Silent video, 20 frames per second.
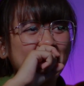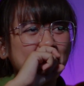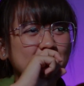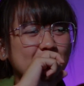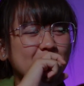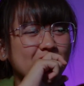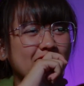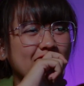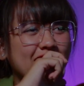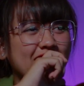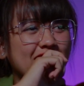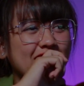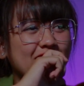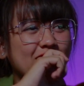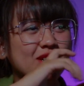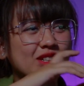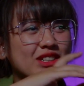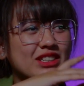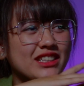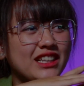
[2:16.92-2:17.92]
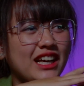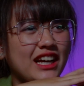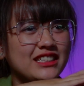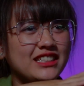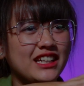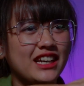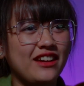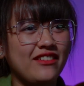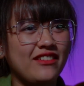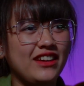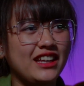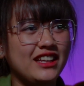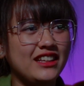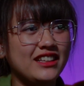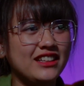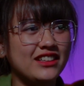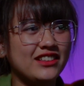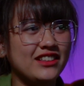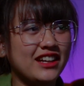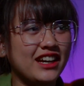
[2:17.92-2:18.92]
eh, Happy tuh kayak ikut acara
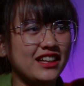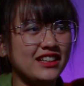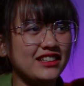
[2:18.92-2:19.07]
wedding